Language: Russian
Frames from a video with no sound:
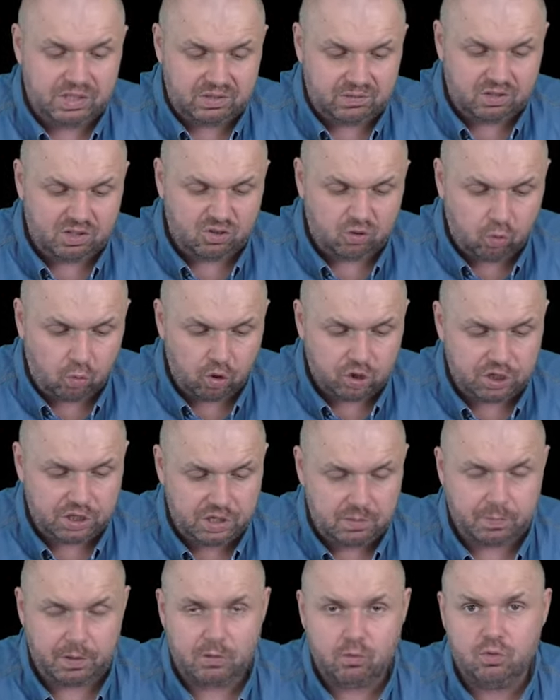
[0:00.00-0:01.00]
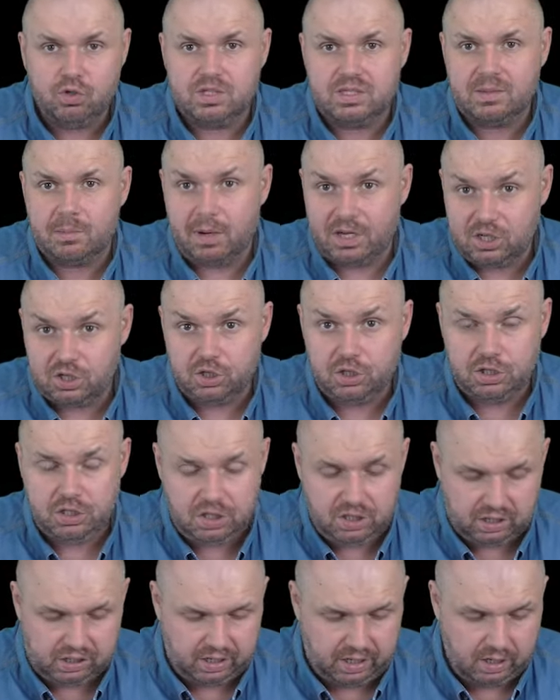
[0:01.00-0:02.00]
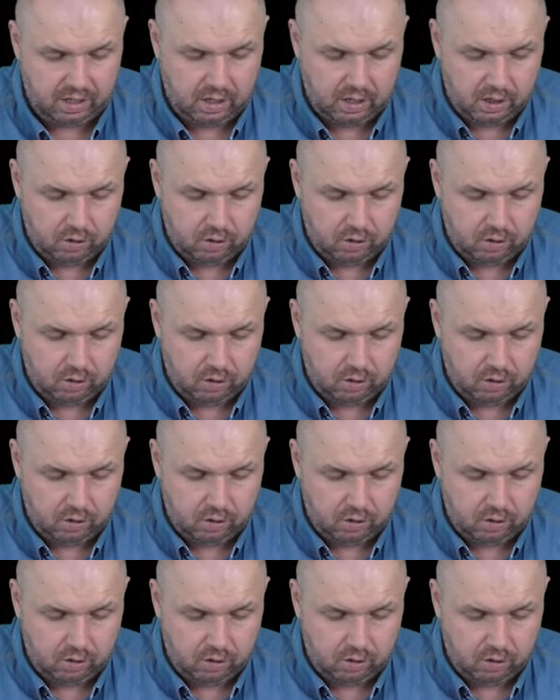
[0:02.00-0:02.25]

TV тоже не получится большие игры.